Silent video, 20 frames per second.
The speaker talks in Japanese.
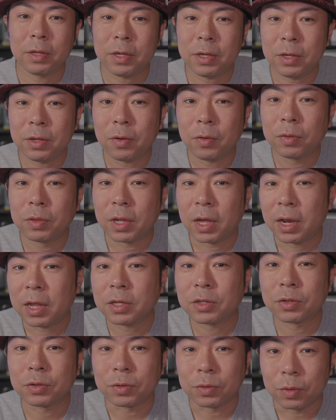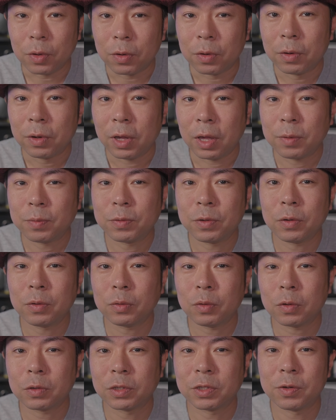にせんよんひゃくななじゅうの エフよ
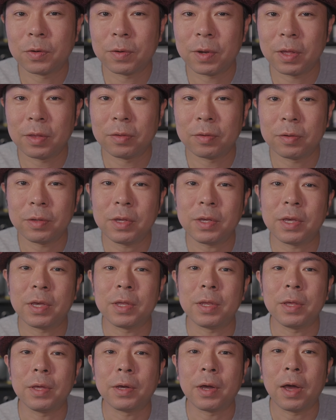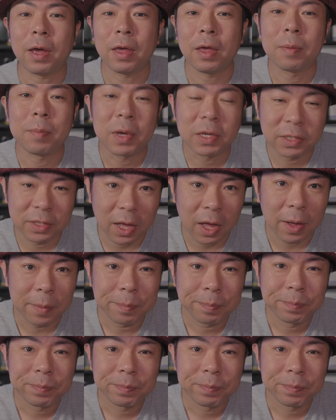ん 投資のレンズに切り替えました。ア